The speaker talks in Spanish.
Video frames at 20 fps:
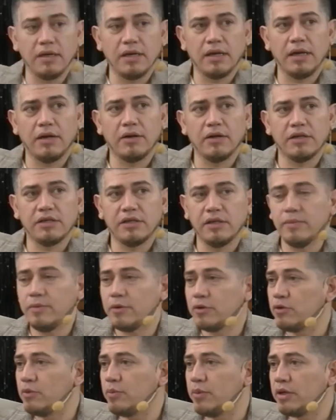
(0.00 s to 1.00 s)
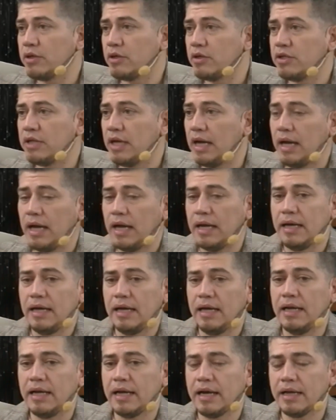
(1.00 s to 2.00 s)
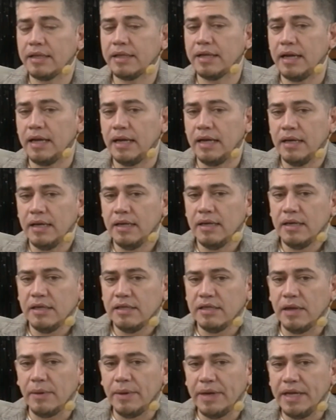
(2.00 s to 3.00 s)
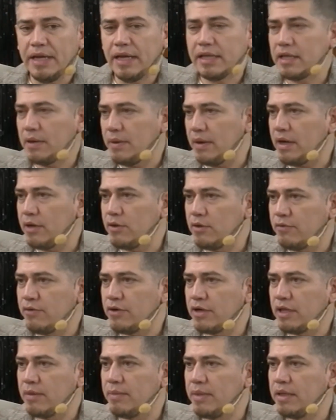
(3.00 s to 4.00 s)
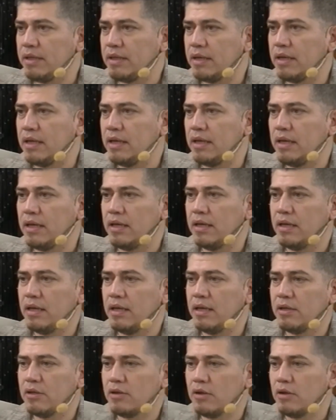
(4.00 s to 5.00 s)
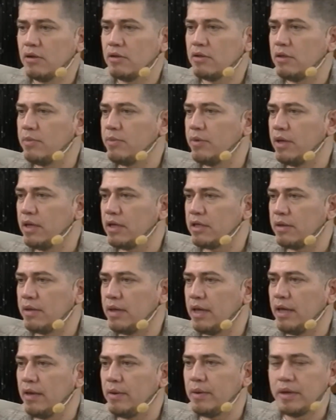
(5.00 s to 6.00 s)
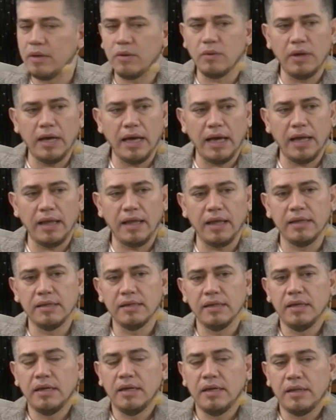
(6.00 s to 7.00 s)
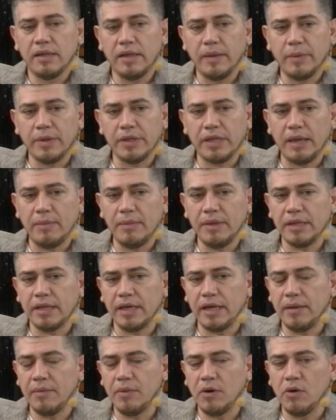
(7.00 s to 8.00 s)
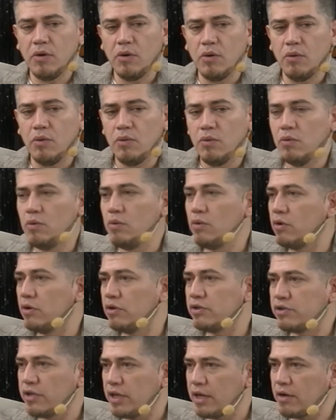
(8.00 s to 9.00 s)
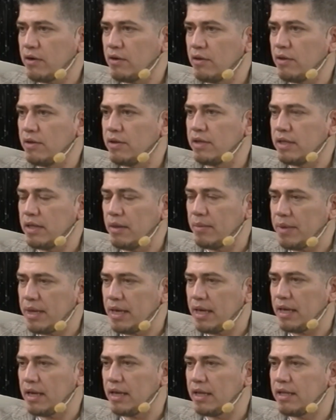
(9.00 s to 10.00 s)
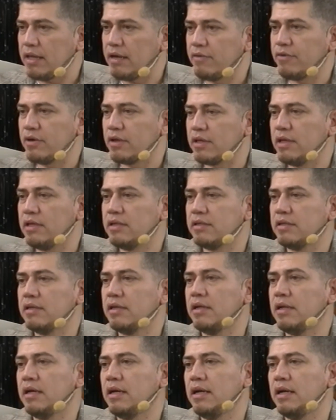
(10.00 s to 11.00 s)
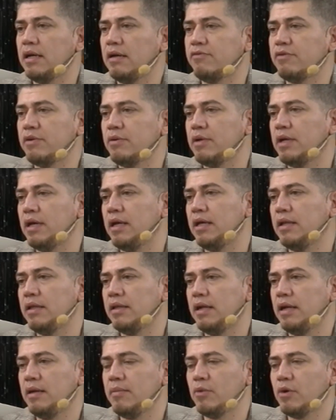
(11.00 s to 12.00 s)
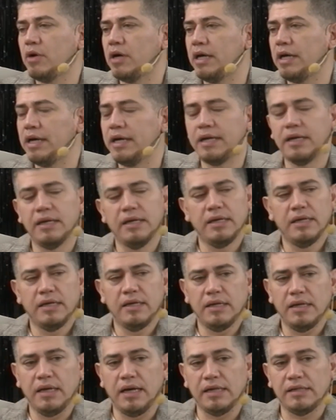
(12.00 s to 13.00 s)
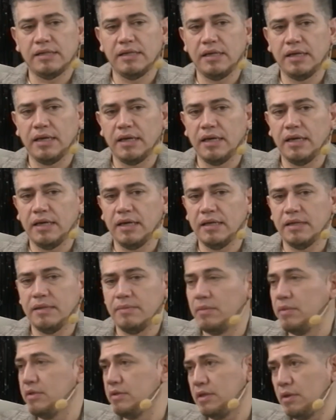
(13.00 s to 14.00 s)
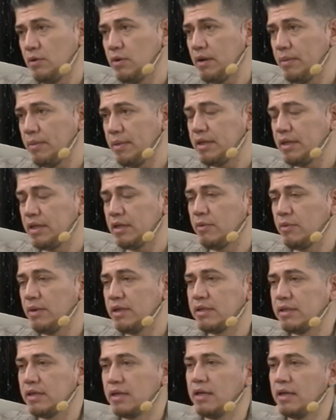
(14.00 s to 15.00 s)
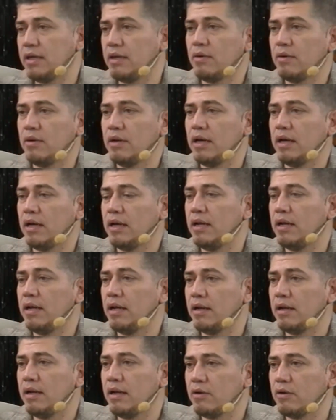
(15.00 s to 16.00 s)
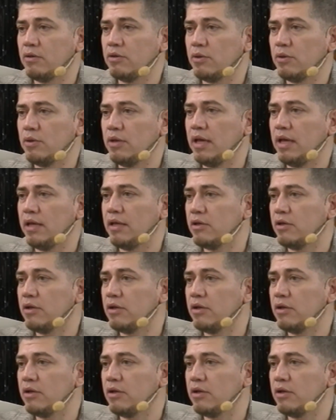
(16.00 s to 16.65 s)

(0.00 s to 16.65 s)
claro que sí, por supuesto. Ya Alejandra ya venía trabajando fuertemente eh, en, todo tipo de actividades vinculadas. Después también tenemos un, consejo donde también está fortalecida la, figura de la mujer. Así que seguramente esto va a ser la, continuidad de,